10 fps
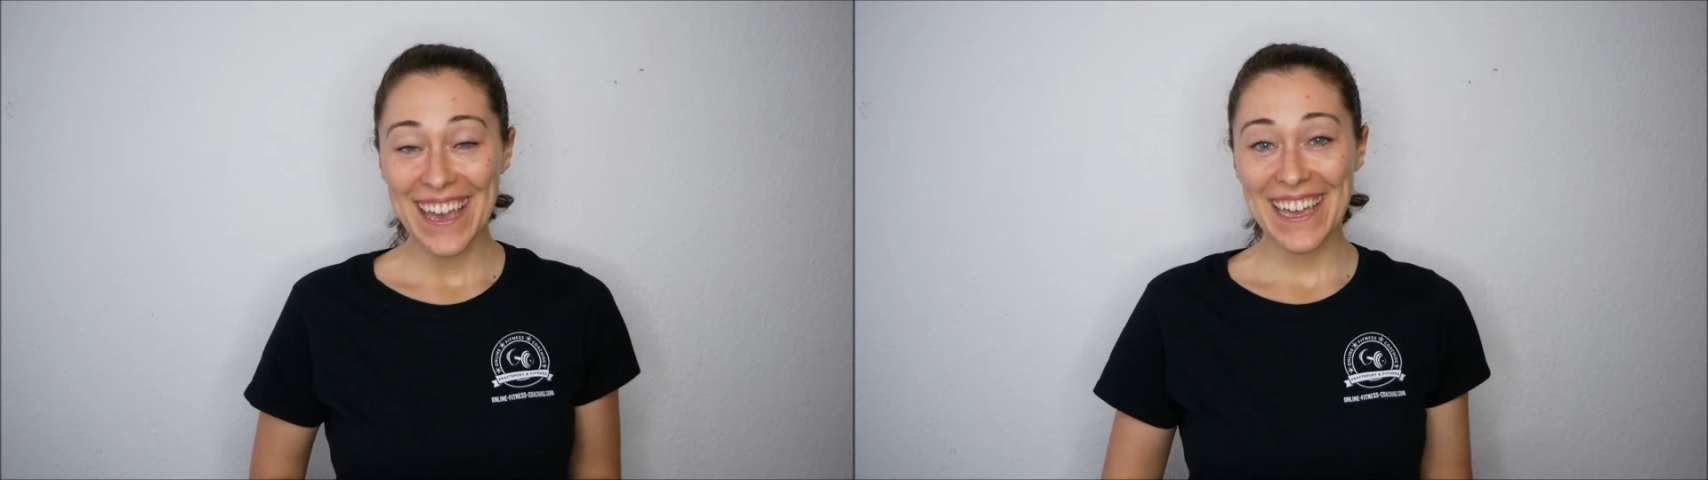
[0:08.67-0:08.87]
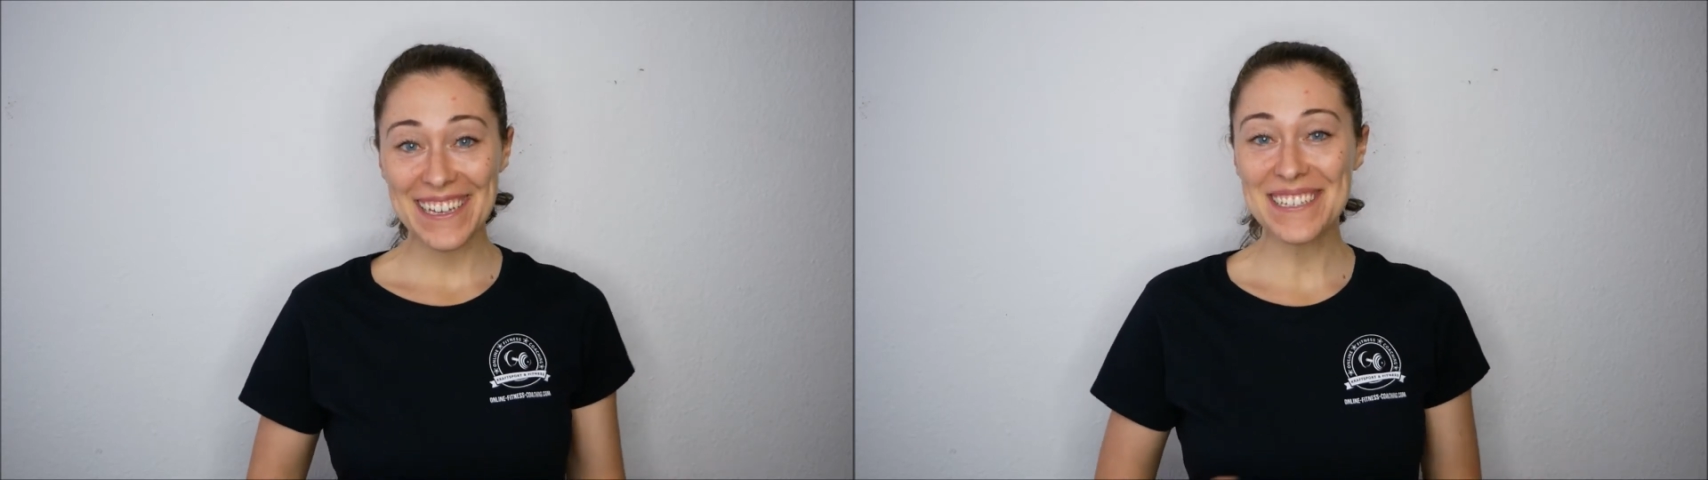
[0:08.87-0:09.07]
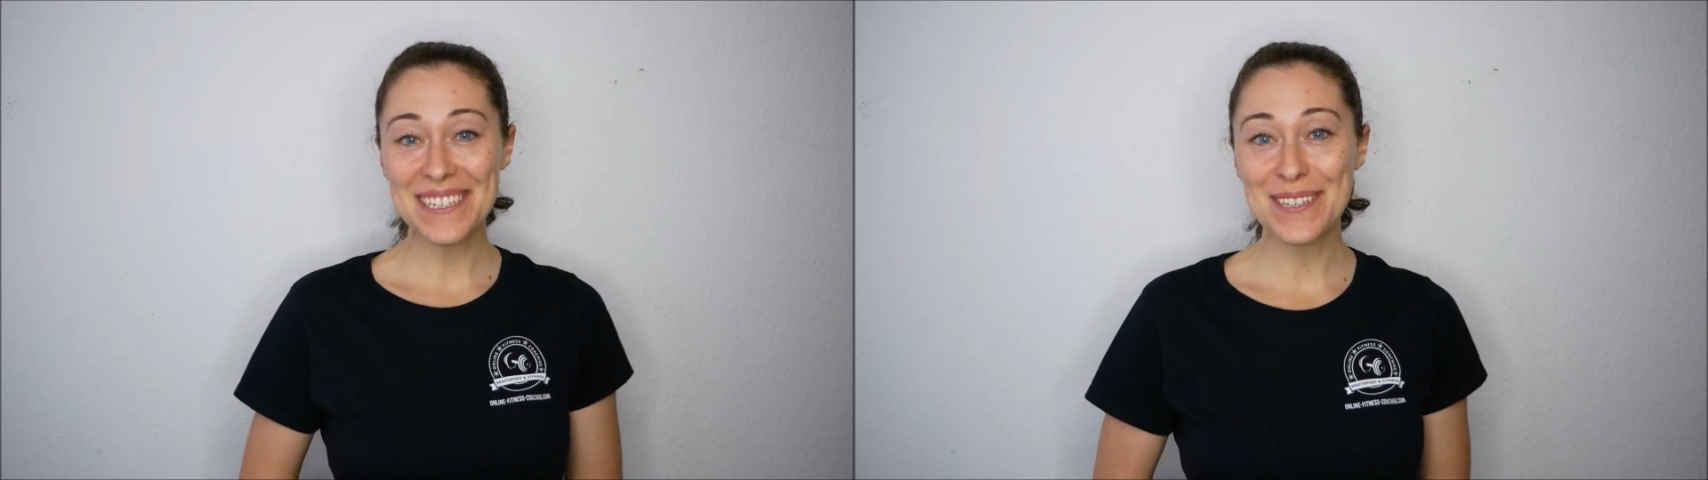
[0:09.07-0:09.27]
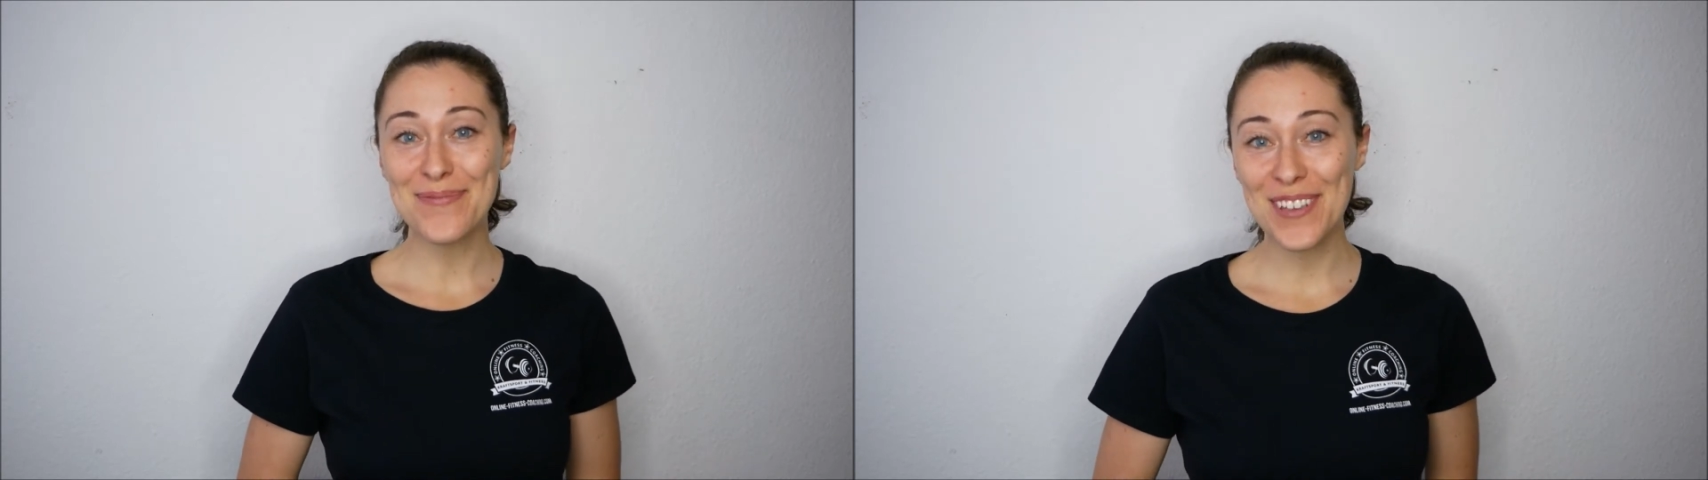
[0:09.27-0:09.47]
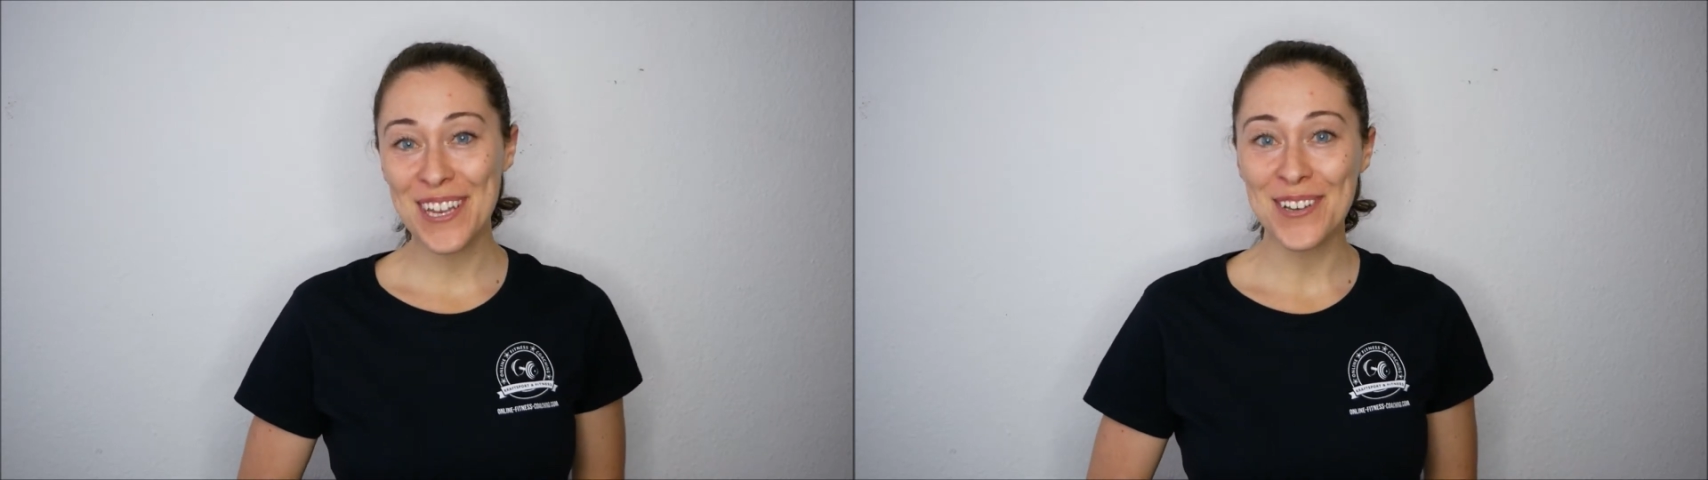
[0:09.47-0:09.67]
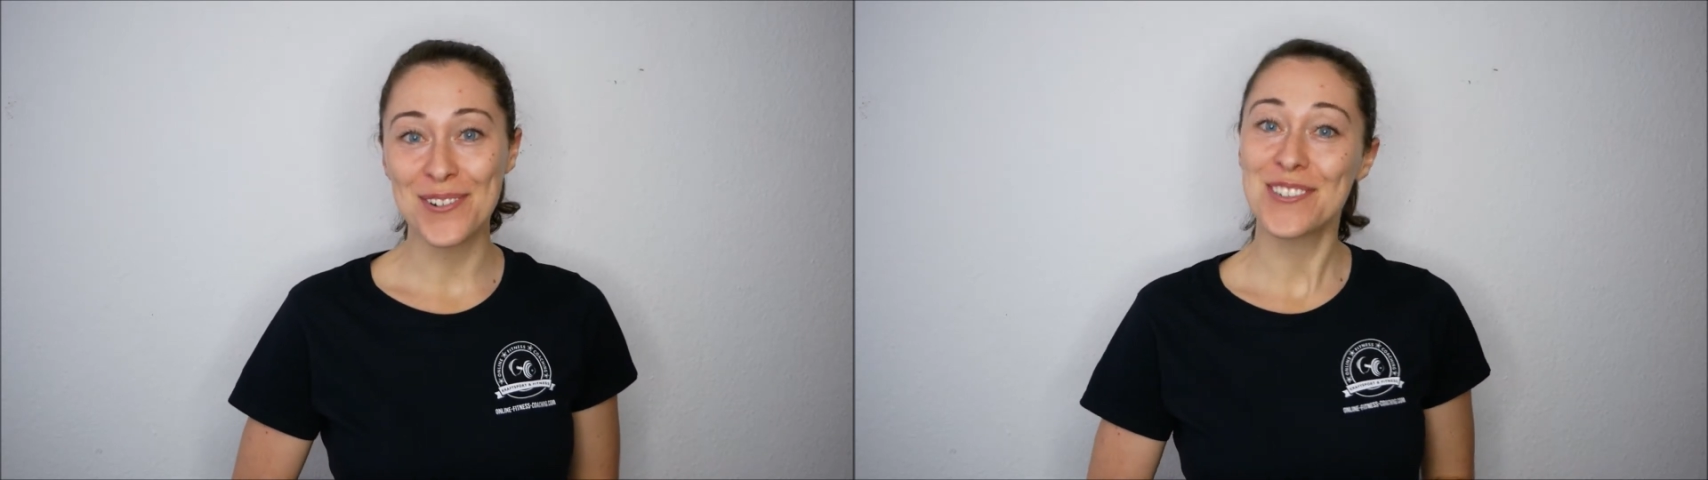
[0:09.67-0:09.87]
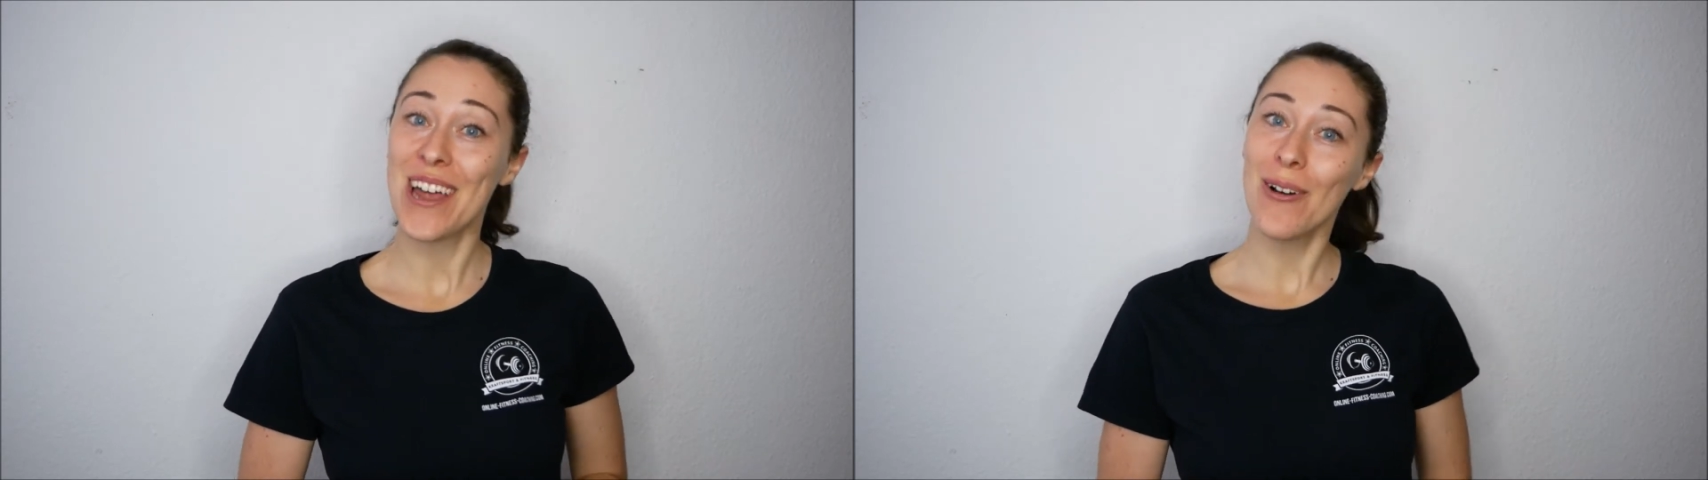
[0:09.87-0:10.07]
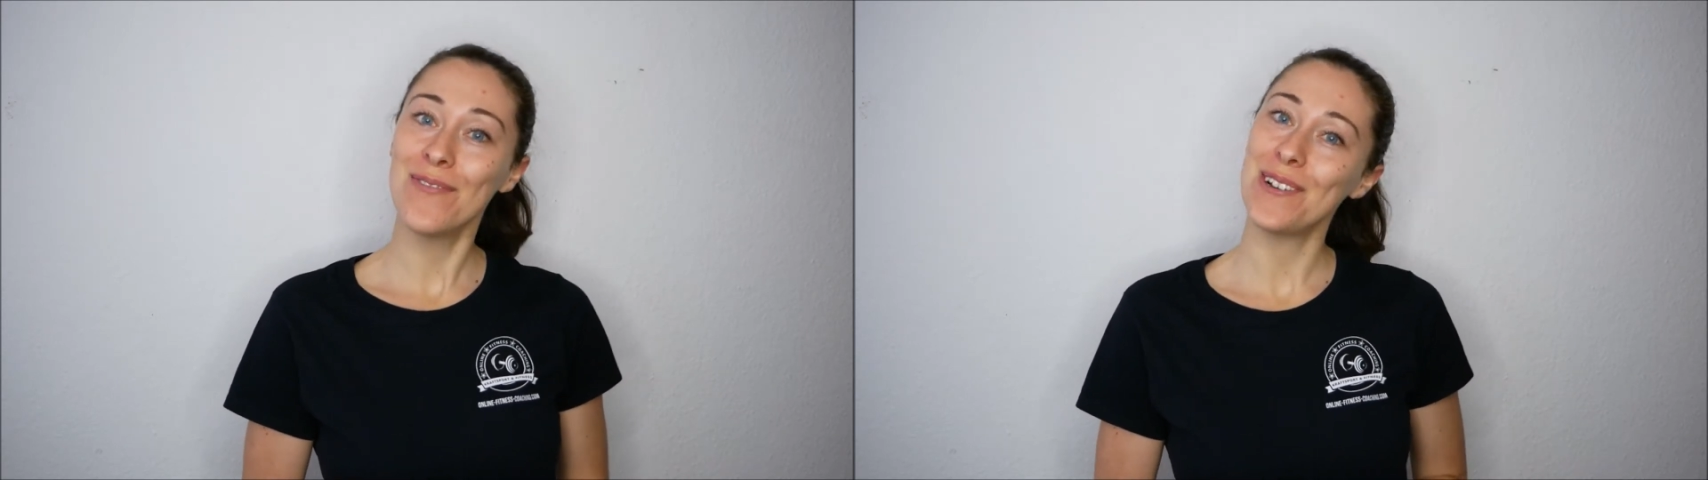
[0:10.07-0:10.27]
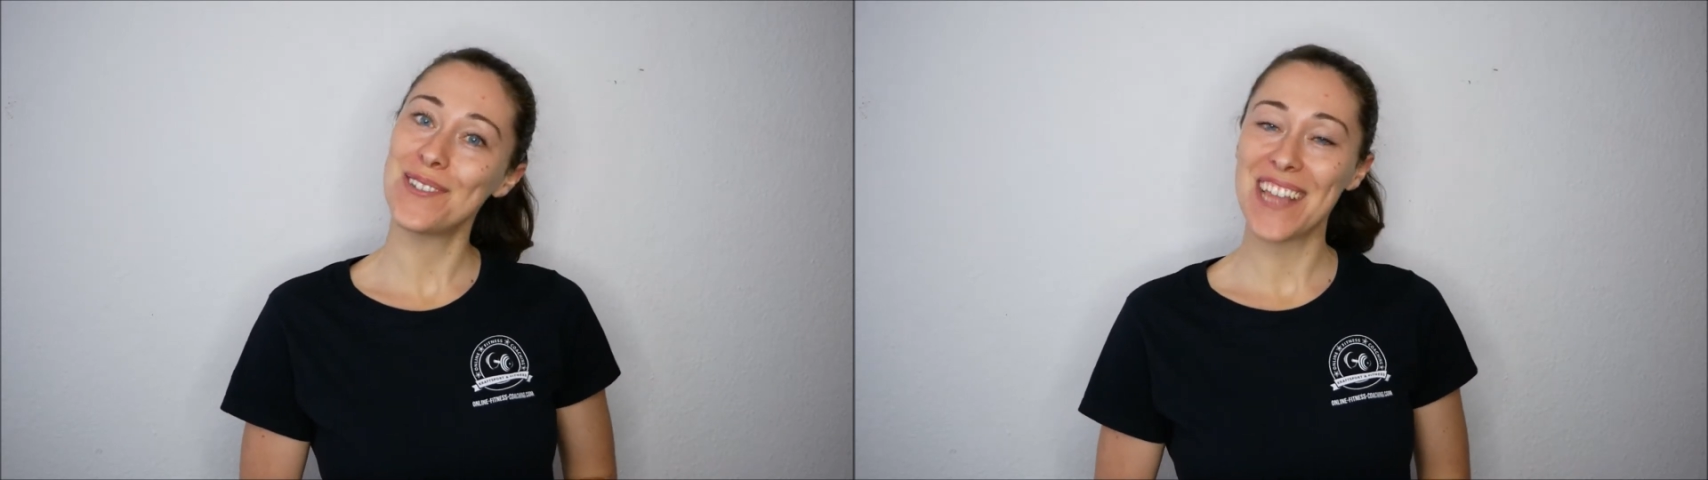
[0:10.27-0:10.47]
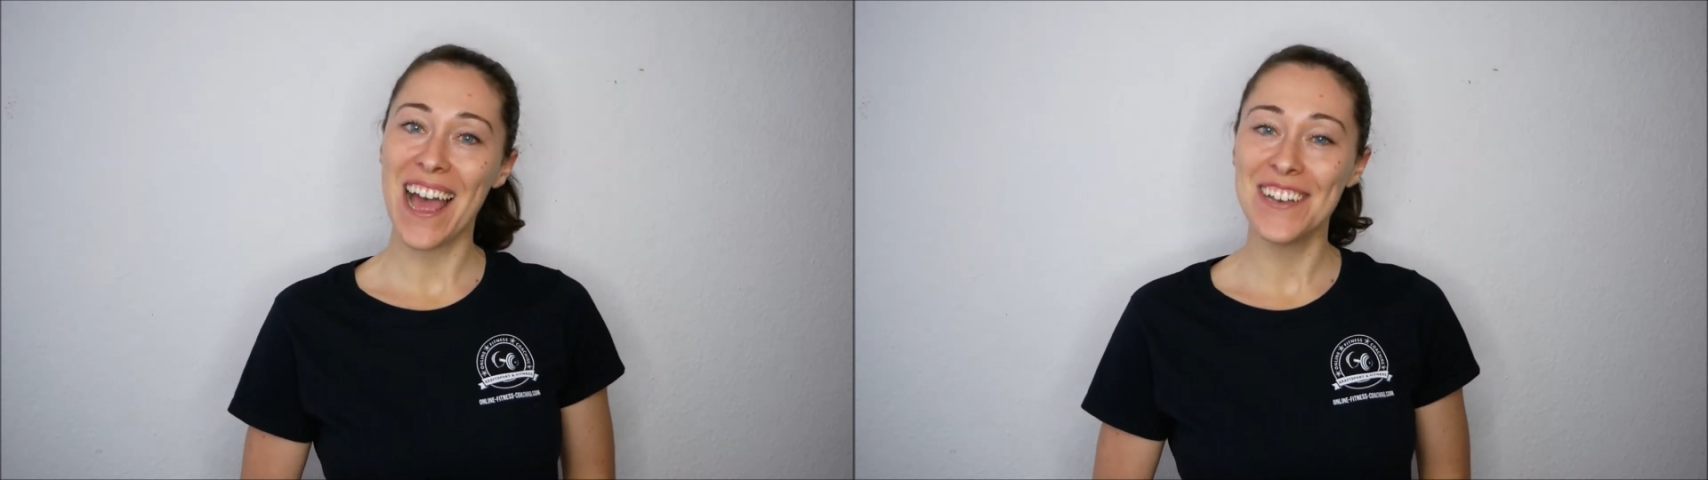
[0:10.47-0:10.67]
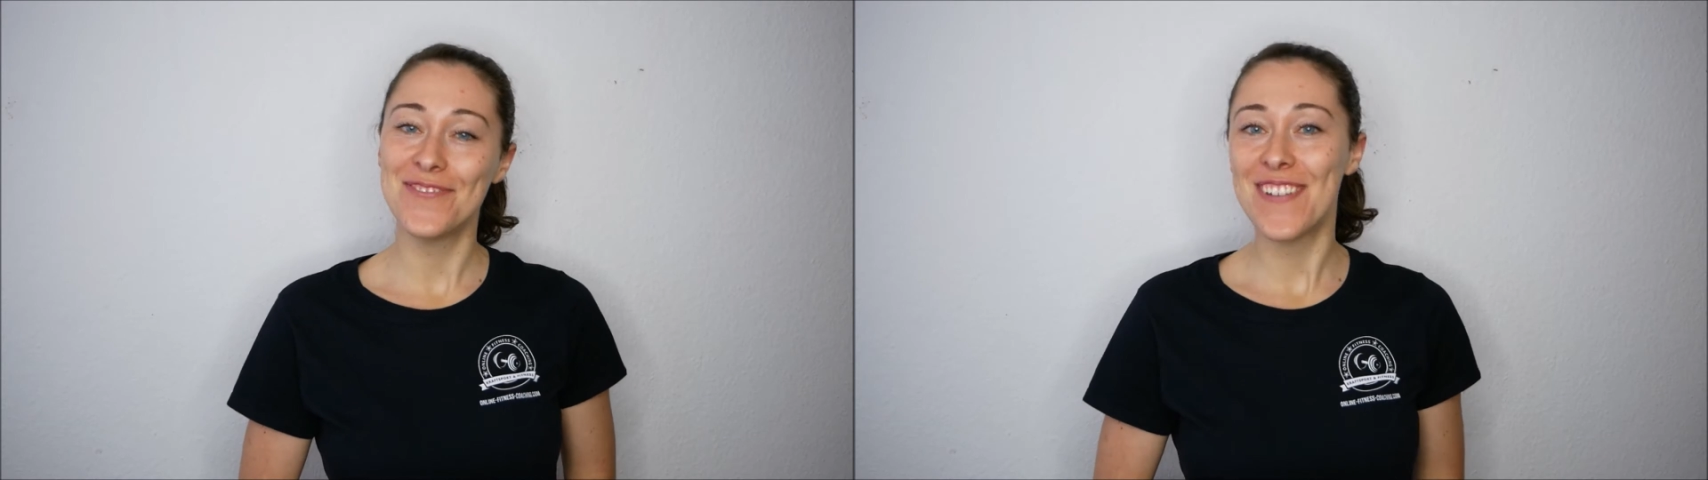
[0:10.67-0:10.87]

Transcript: In diesem Video schauen wir uns an,